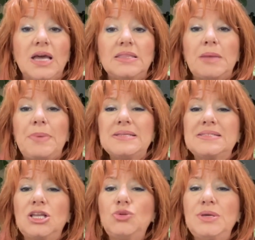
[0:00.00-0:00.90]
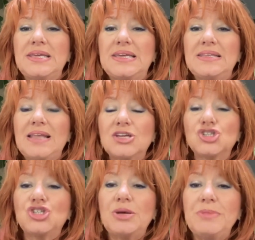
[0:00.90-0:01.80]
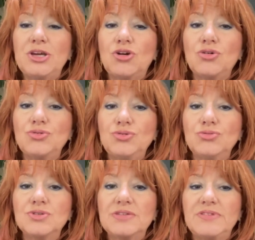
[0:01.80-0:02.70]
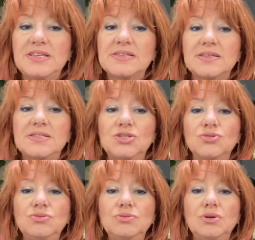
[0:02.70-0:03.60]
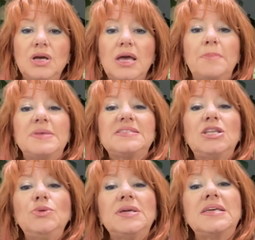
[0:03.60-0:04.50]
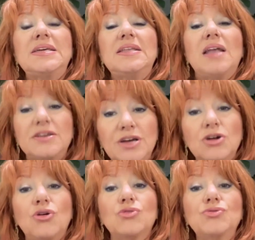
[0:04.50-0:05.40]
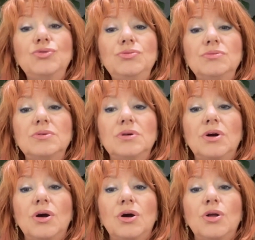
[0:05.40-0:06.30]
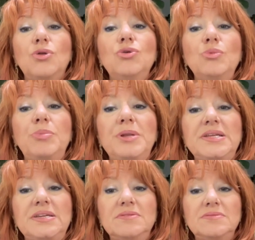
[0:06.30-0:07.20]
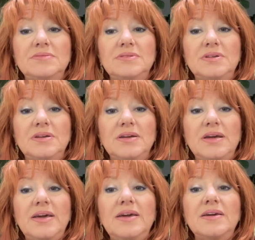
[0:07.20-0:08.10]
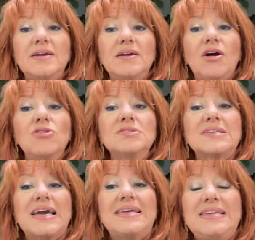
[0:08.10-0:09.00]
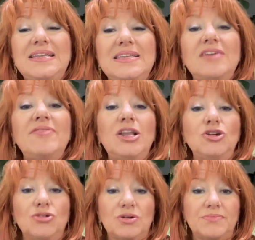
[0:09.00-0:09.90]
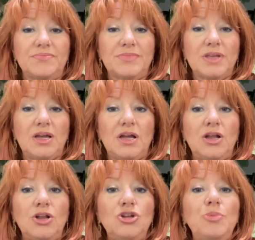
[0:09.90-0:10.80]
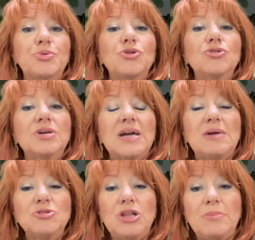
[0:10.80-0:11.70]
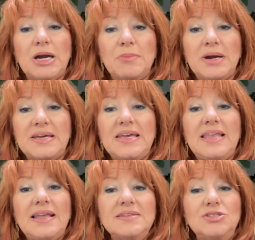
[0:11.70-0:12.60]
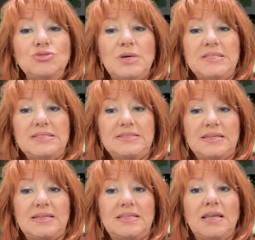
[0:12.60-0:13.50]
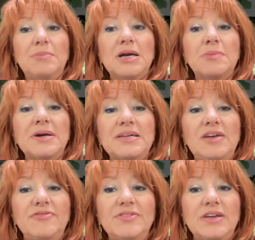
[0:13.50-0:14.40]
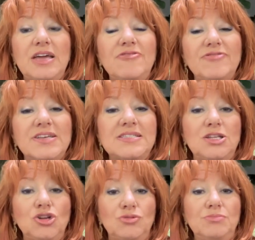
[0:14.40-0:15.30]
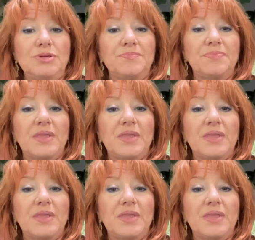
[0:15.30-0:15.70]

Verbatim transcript: n'est pas celui qui n'a jamais connu une civilisation, mais celui qui, l'ayant connue, l'oubli et en trahit les valeurs. Le programme de la barbarie est lanti La barbarie efface l'homme.